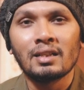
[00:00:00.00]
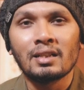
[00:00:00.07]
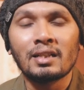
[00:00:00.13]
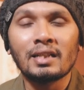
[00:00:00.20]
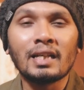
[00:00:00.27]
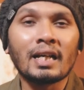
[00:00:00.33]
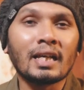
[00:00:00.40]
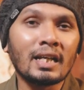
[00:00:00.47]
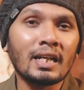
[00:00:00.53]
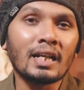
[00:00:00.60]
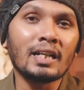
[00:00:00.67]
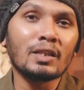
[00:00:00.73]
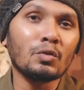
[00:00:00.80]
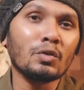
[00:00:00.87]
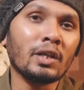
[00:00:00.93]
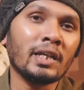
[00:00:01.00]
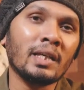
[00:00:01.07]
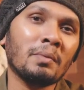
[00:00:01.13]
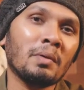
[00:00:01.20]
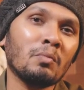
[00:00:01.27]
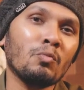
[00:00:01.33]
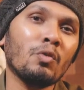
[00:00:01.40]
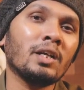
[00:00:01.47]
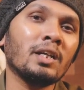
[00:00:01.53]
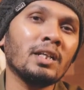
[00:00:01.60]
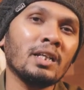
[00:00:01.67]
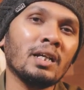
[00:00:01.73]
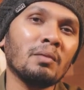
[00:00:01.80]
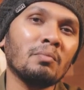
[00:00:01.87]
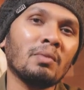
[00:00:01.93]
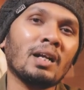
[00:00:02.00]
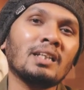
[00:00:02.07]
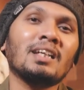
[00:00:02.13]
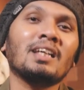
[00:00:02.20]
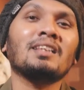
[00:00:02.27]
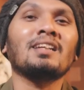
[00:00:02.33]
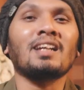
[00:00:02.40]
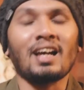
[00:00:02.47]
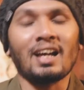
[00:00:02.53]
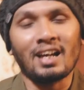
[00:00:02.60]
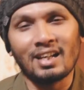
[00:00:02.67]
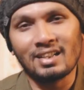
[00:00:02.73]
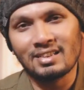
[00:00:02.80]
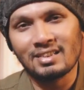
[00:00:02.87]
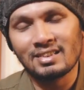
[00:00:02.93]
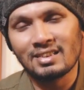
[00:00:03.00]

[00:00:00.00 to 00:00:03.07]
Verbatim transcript: Keyakinan itulah yang membuat dia merasa tenang.